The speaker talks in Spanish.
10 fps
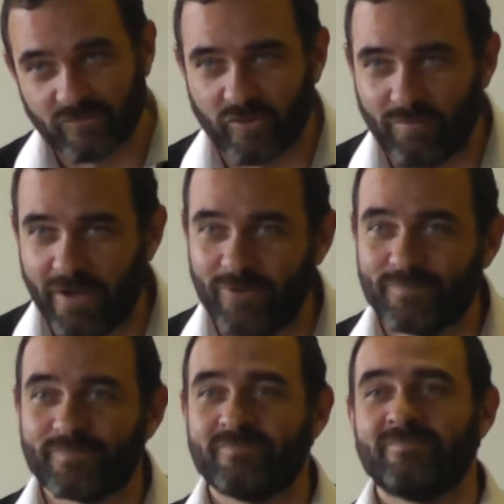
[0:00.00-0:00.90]
es malo.
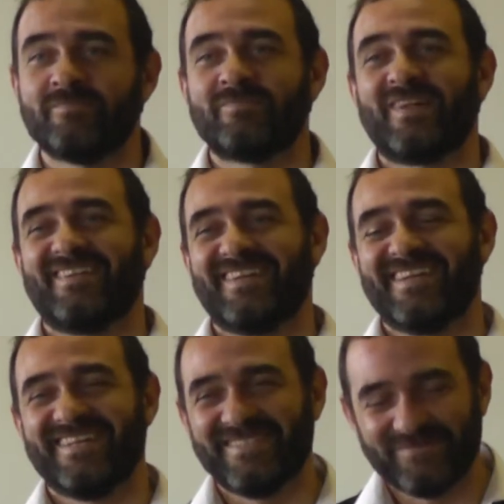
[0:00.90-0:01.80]

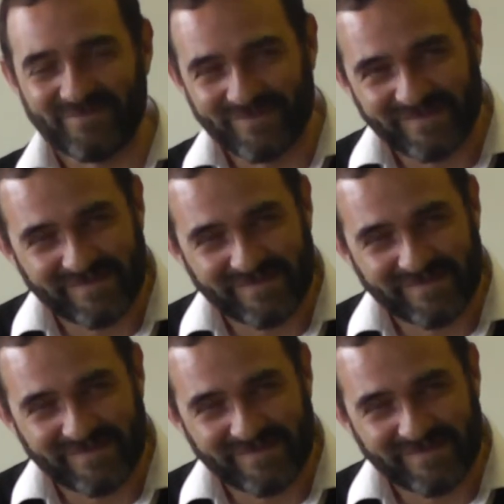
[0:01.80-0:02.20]
Em,